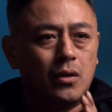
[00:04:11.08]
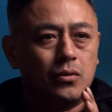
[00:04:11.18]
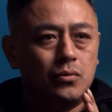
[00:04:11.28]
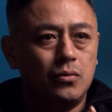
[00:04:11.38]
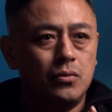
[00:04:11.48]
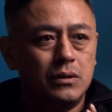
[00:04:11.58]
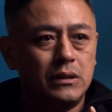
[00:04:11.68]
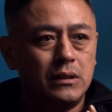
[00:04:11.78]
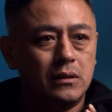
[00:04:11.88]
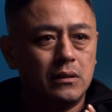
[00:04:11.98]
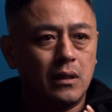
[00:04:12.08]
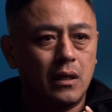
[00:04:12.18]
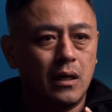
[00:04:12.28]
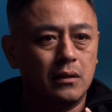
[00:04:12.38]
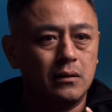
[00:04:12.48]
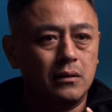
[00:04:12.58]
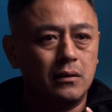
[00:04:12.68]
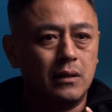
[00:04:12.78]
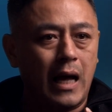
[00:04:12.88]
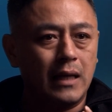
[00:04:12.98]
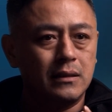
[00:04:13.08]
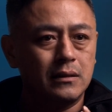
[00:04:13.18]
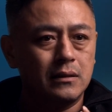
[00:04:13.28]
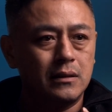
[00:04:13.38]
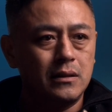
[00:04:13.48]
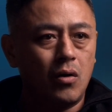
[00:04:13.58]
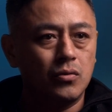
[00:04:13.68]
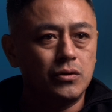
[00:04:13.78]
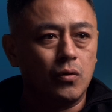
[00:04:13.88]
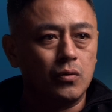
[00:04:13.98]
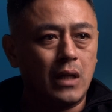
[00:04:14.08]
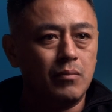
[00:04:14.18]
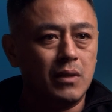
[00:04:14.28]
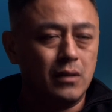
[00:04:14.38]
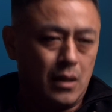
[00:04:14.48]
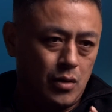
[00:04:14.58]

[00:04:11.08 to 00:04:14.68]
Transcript: 女性很难要求她们